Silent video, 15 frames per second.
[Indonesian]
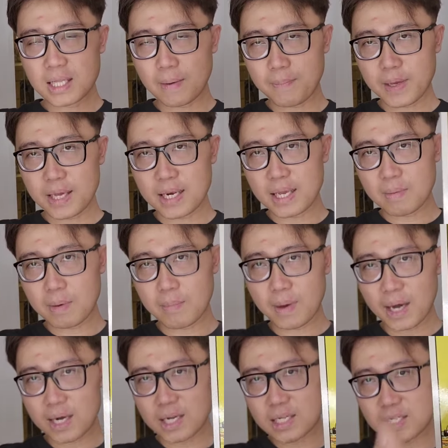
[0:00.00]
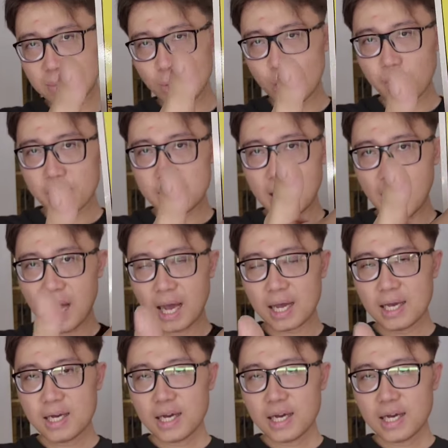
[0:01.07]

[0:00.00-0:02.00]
tapi ini memang ada simbol pedang